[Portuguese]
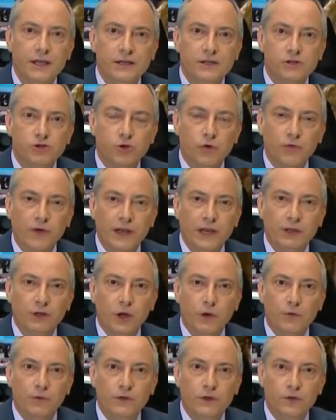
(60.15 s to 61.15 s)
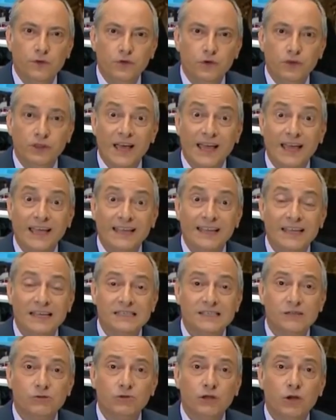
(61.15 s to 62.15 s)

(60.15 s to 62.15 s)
estou falando ao vivo da redação